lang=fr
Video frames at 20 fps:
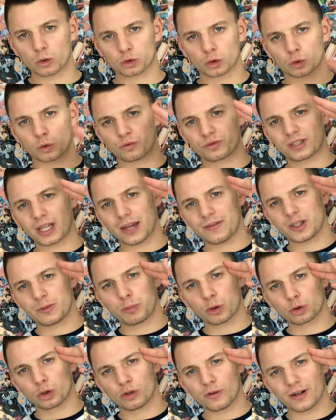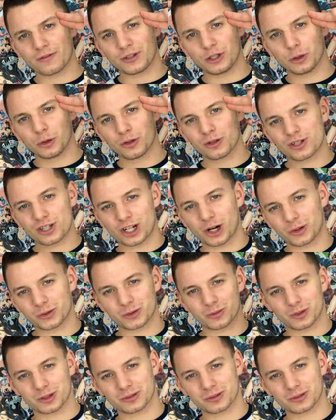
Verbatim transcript: On se retrouve très vite pour de nouvelles vidéos. Ciao tout